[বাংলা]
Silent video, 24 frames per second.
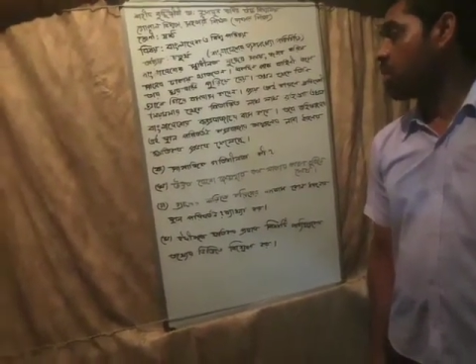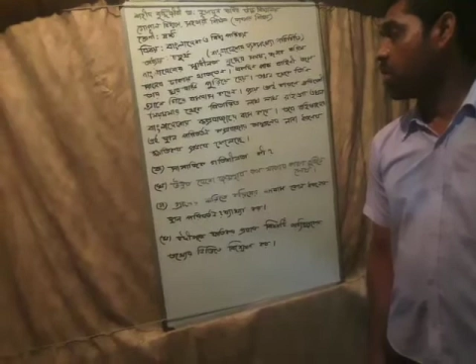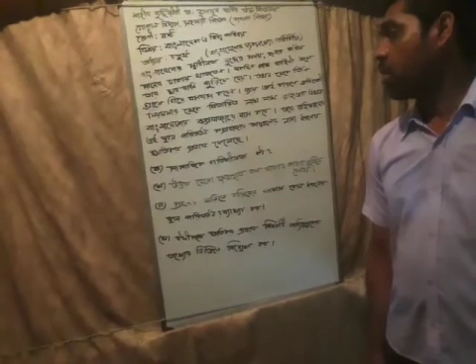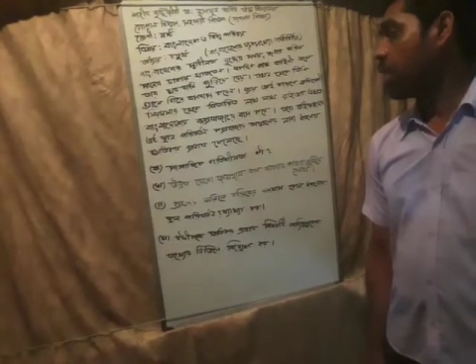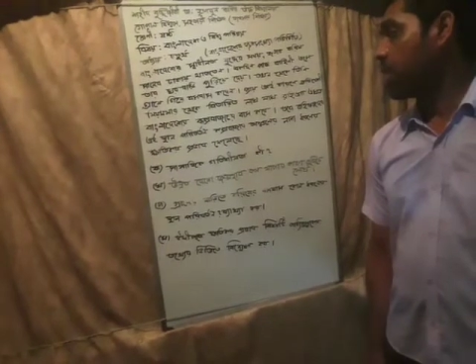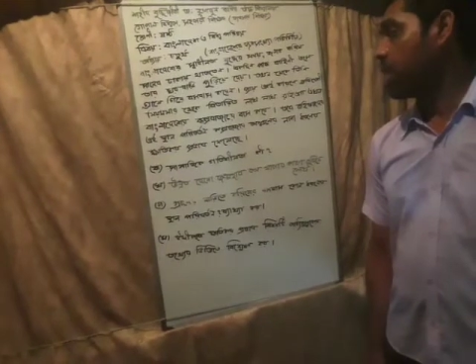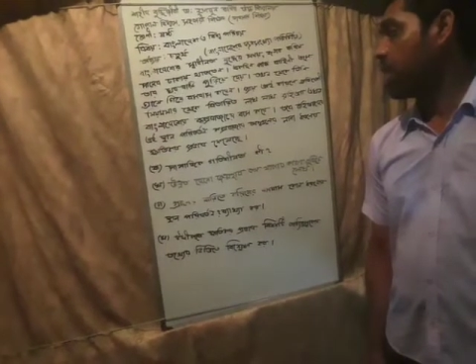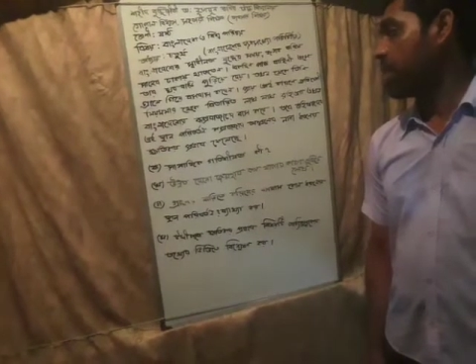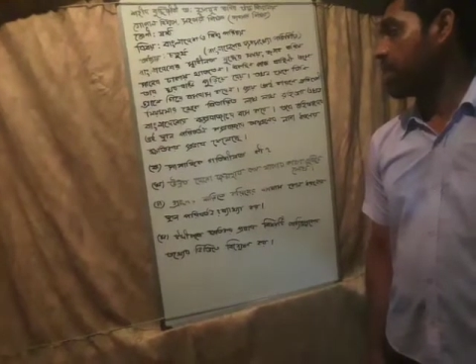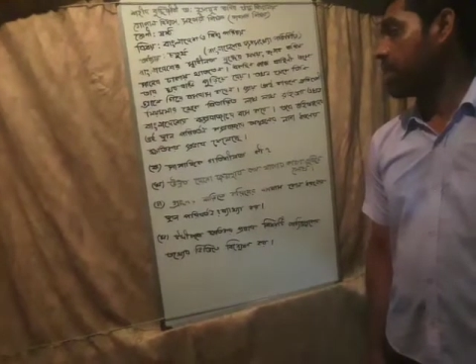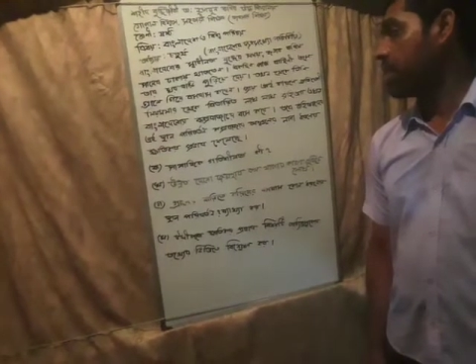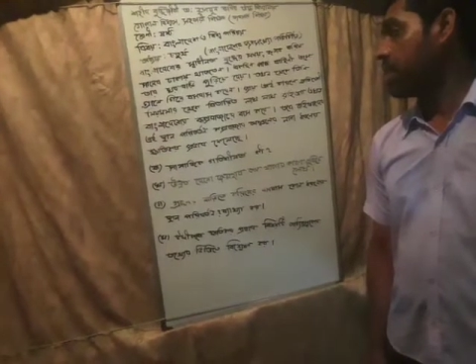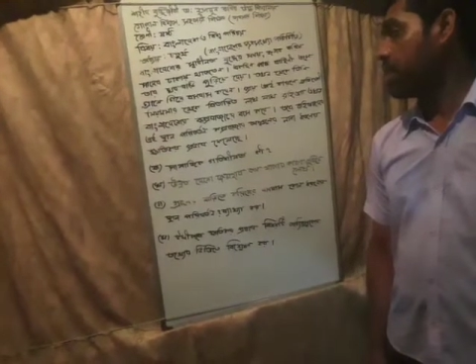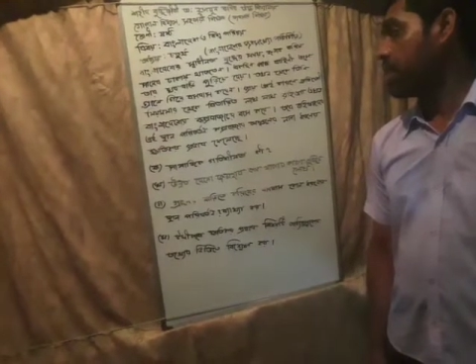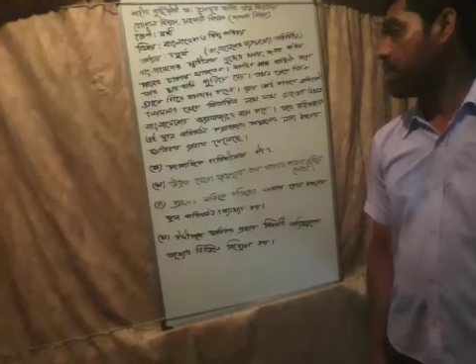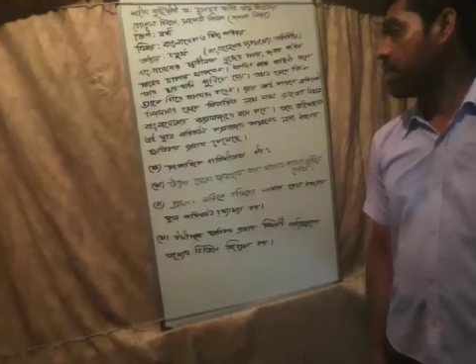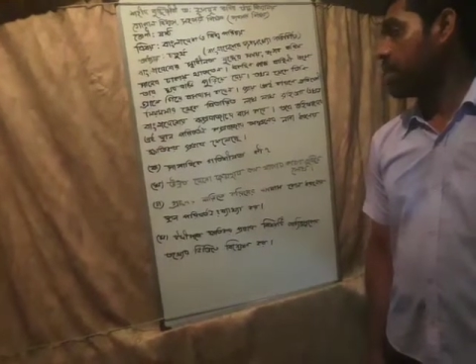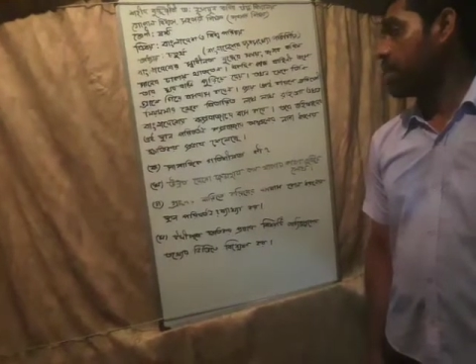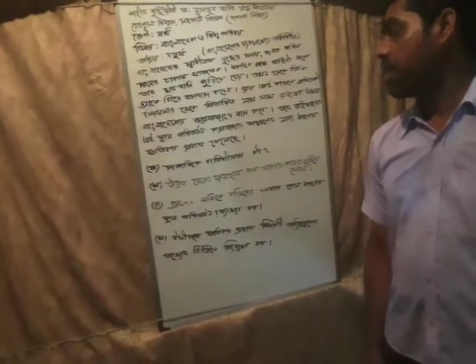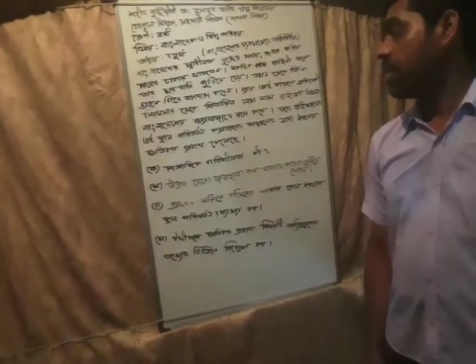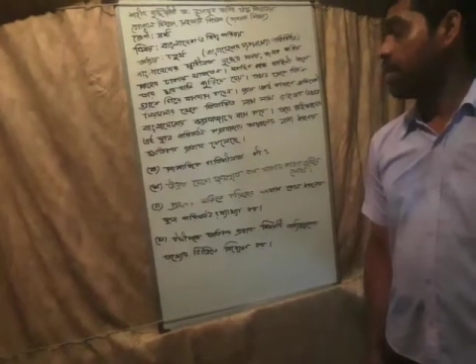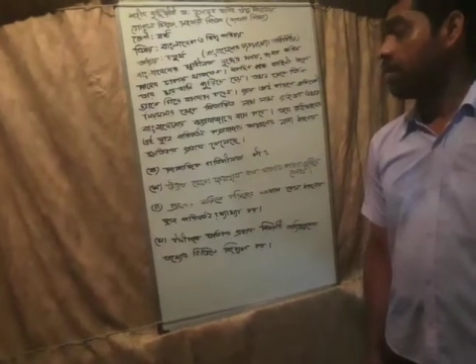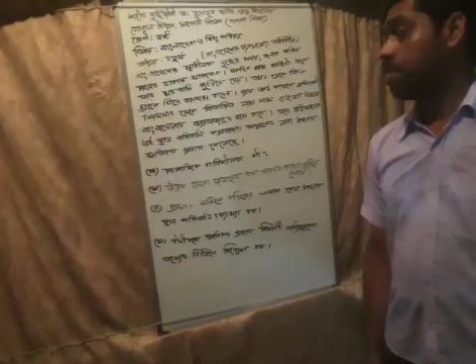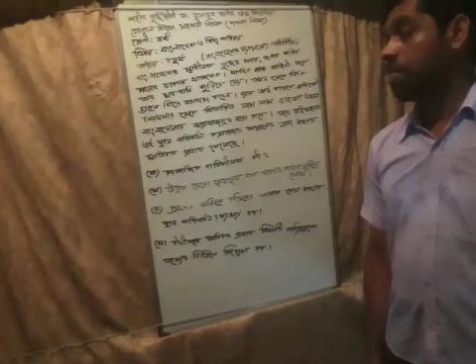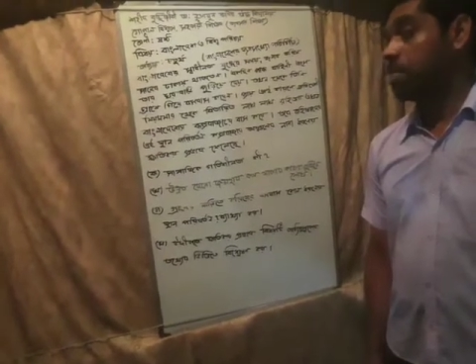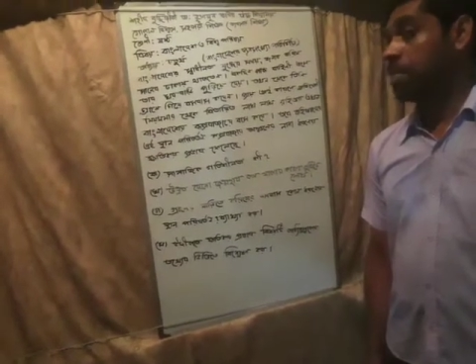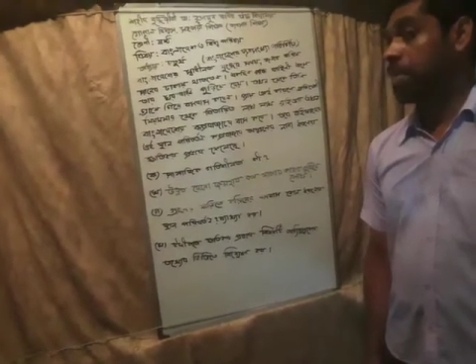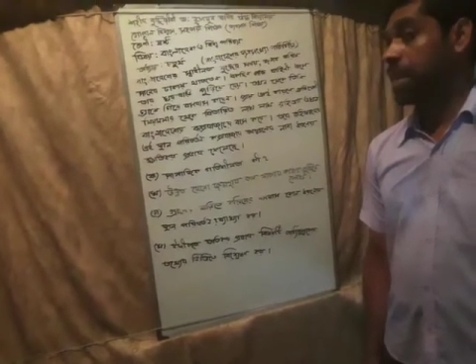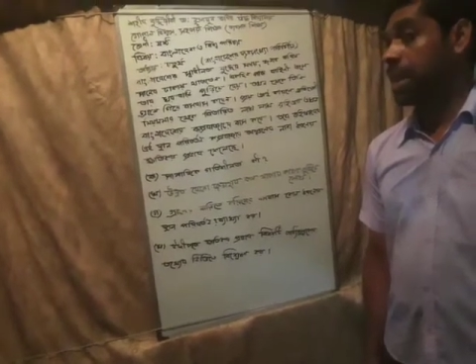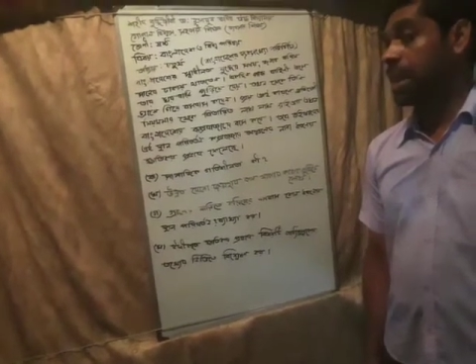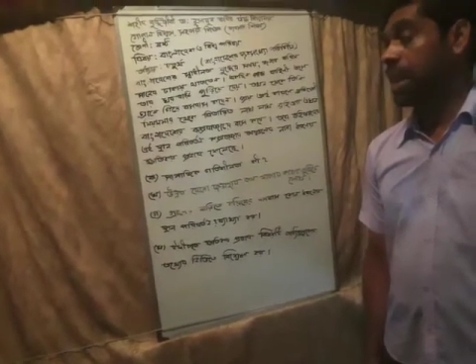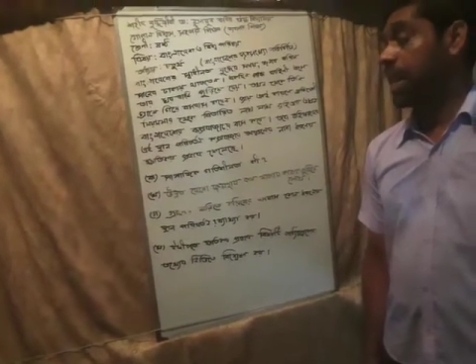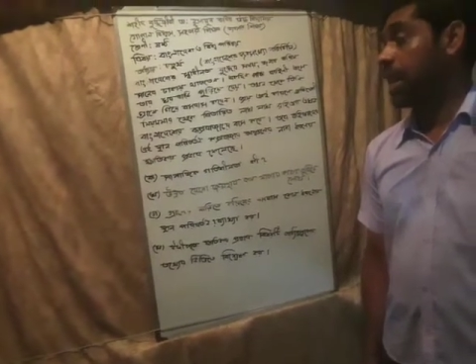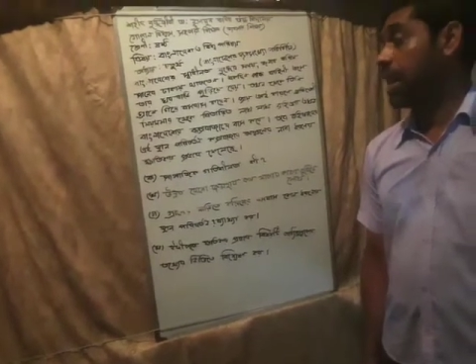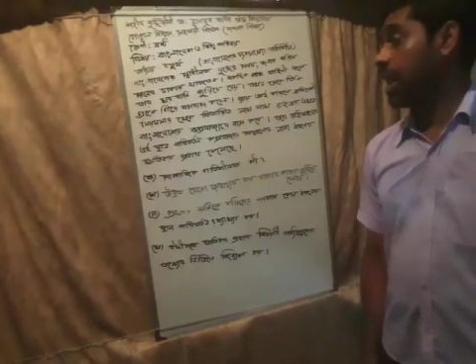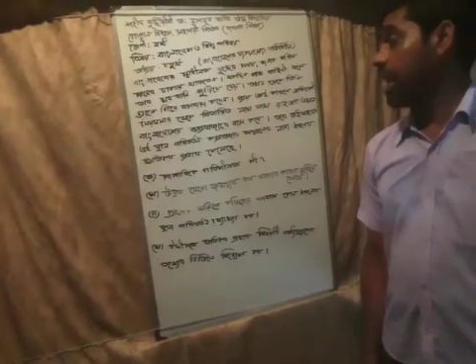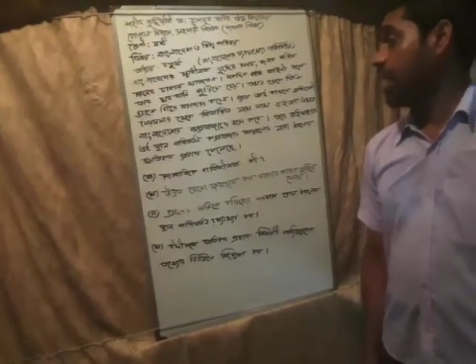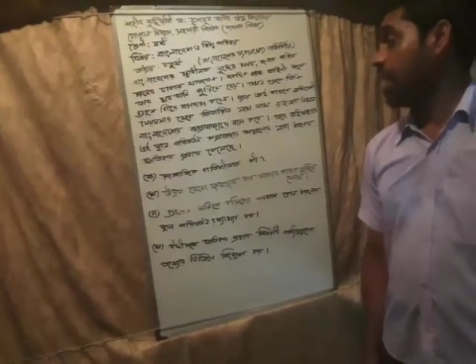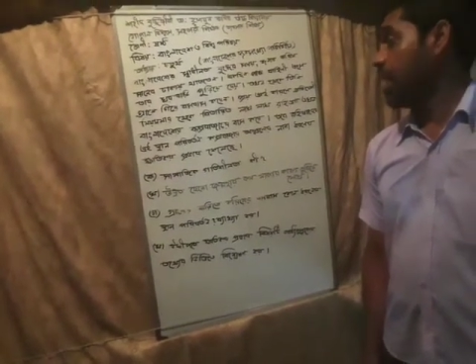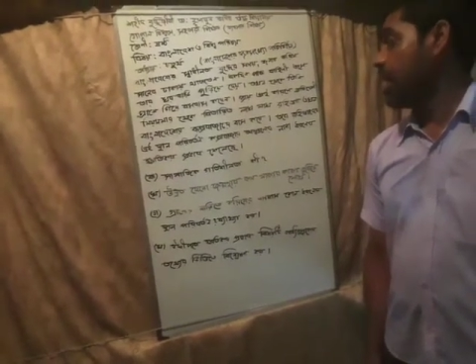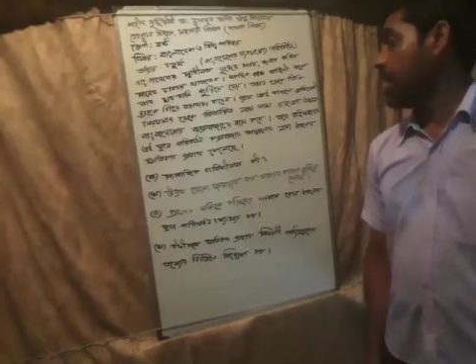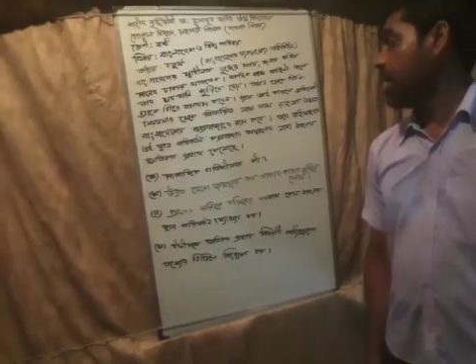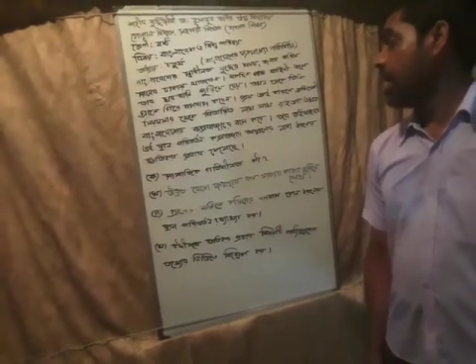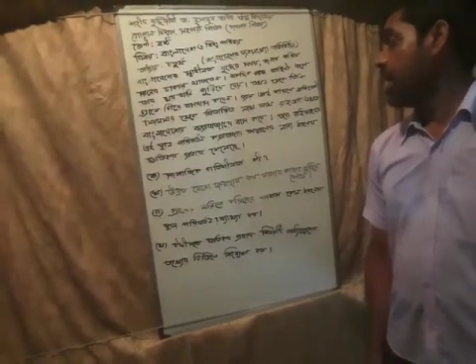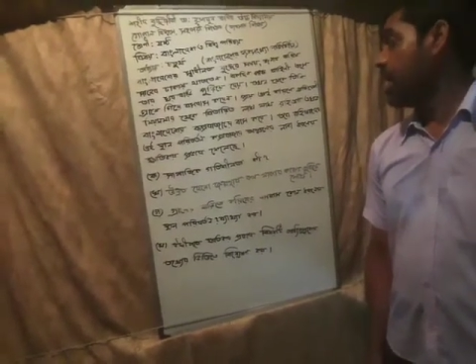করেন প্রায়